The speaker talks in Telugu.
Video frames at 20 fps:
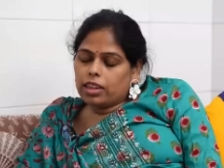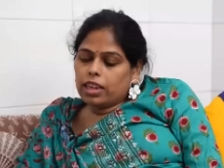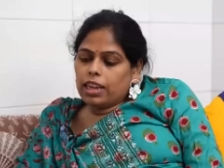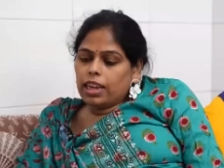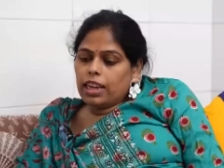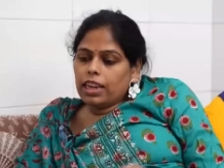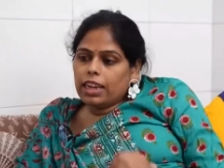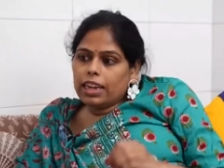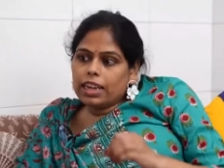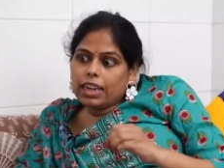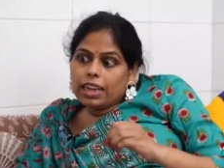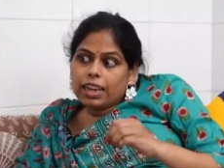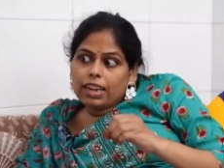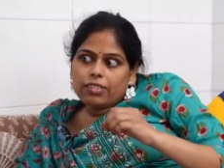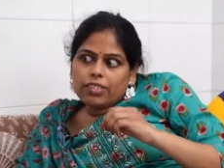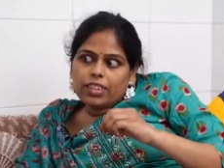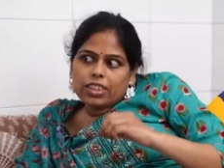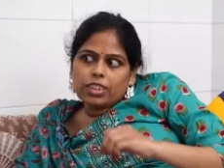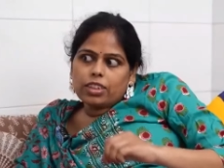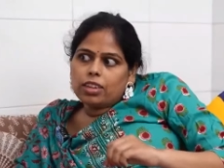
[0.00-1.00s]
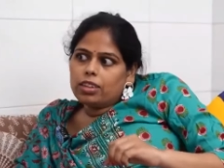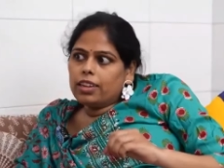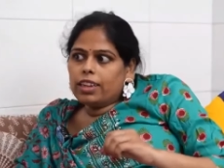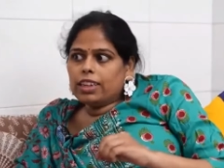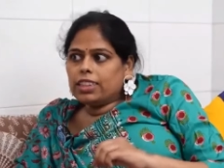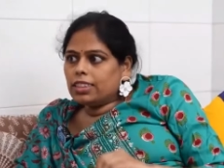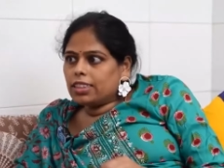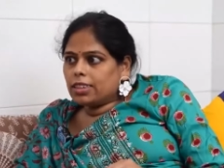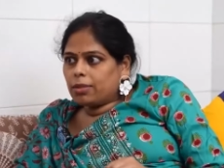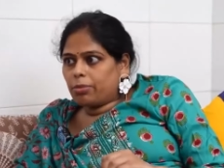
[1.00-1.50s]
నేను ఇక్కడ విషయం
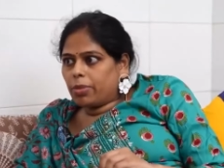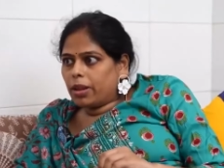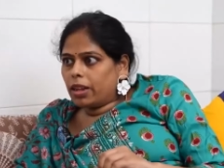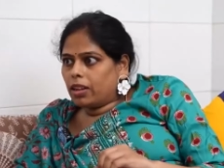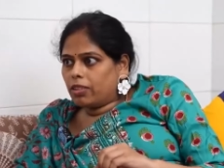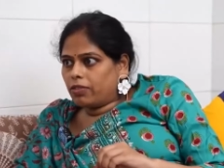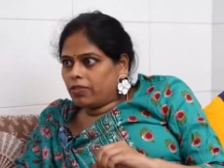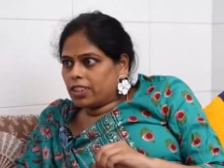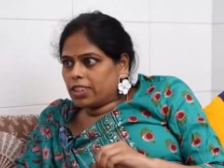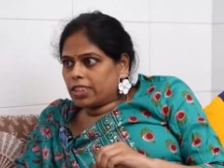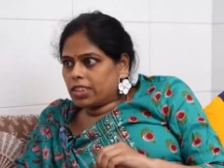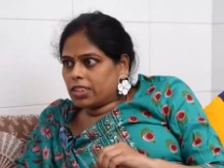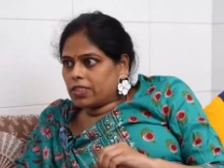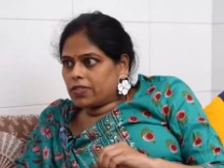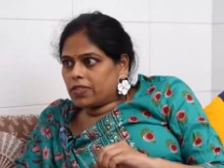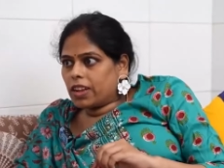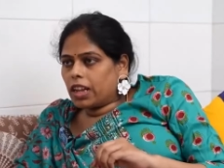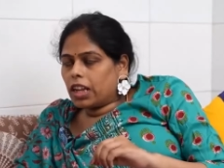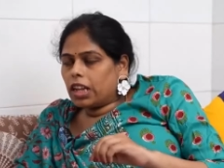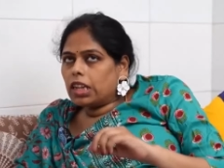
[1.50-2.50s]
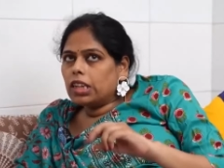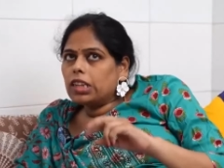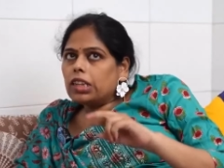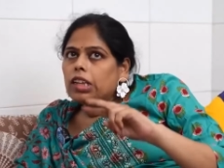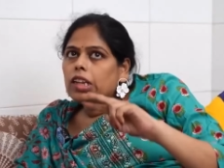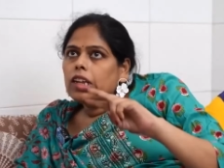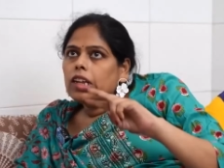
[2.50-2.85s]
ఏం చెప్పాలి ఫస్ట్ ఆఫ్ ఆల్